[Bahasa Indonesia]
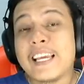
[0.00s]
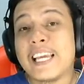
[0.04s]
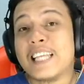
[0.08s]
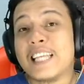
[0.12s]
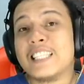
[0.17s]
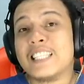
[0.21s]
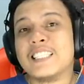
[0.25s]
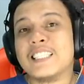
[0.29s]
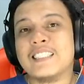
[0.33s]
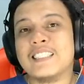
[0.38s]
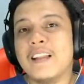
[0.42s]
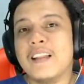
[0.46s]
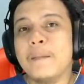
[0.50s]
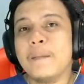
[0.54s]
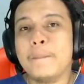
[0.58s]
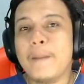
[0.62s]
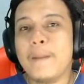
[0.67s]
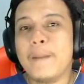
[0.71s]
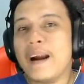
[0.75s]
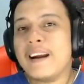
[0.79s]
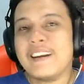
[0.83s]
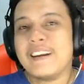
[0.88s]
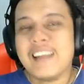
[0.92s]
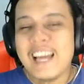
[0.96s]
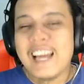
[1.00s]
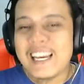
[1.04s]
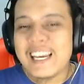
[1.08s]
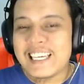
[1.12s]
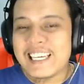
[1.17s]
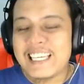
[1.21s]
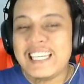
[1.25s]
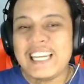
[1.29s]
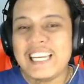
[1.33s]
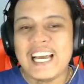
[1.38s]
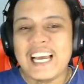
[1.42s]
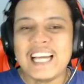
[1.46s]
Castle Burn
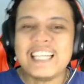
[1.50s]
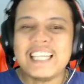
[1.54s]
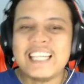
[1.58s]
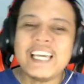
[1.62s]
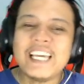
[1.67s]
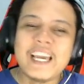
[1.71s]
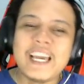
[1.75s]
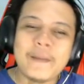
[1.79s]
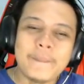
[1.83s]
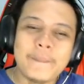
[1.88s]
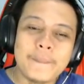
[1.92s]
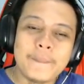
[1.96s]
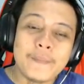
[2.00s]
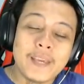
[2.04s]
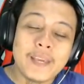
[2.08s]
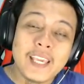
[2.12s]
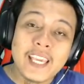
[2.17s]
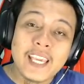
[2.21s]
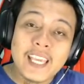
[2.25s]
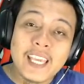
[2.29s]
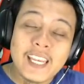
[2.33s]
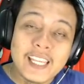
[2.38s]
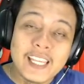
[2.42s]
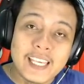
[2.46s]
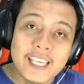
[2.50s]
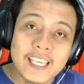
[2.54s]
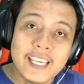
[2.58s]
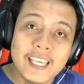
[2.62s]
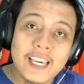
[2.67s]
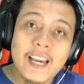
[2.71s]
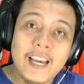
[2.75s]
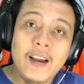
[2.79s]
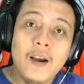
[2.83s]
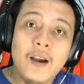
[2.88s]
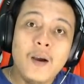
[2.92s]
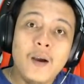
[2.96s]
lagi. Nah game
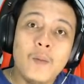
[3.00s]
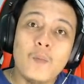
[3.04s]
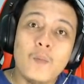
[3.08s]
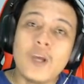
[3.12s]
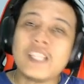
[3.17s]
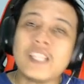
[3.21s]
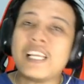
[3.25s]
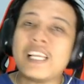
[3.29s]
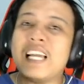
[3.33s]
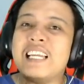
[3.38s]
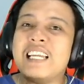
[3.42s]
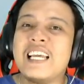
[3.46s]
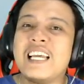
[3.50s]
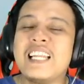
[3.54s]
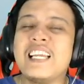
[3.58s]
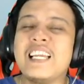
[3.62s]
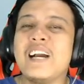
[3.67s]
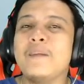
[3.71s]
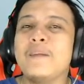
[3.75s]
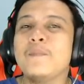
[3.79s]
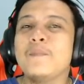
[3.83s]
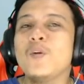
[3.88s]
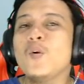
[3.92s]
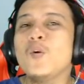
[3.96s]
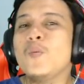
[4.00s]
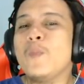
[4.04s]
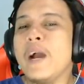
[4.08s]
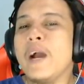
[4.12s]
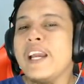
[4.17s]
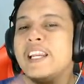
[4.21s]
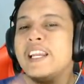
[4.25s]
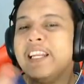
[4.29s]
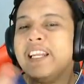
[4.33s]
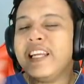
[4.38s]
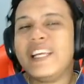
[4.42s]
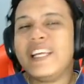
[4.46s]
ini buat kalian yang belum
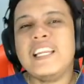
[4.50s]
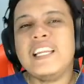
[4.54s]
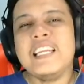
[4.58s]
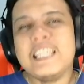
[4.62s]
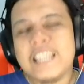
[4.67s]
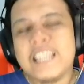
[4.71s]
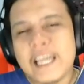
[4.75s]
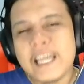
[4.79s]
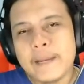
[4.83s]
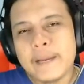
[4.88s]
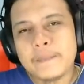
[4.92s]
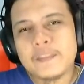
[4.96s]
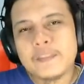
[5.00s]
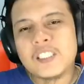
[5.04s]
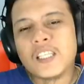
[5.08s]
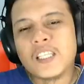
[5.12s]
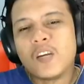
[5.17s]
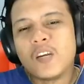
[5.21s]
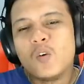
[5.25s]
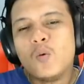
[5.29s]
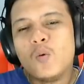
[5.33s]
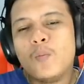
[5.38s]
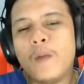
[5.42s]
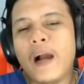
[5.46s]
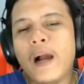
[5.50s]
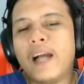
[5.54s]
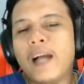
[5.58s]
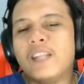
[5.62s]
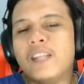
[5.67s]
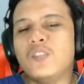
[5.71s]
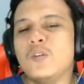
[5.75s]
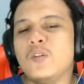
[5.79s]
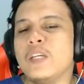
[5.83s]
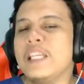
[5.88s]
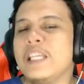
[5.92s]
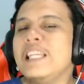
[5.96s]
mainin ini game seru
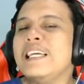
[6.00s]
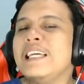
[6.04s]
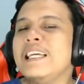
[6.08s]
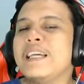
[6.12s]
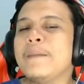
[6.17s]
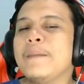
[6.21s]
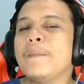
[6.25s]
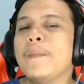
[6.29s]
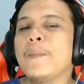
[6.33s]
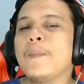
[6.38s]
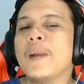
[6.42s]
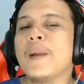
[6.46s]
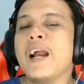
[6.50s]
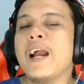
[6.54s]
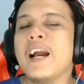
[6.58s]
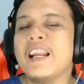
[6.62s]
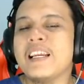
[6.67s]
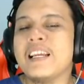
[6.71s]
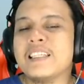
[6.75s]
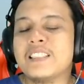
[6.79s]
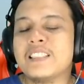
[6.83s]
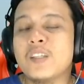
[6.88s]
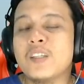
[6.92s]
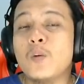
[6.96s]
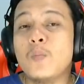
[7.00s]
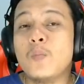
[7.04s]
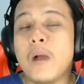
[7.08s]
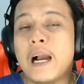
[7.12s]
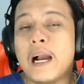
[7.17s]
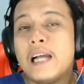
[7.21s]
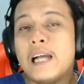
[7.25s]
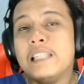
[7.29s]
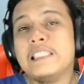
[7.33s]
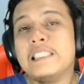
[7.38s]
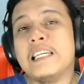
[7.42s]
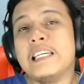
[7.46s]
banget cuy, ini game peperangan yang seru
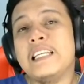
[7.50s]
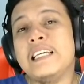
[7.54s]
banget.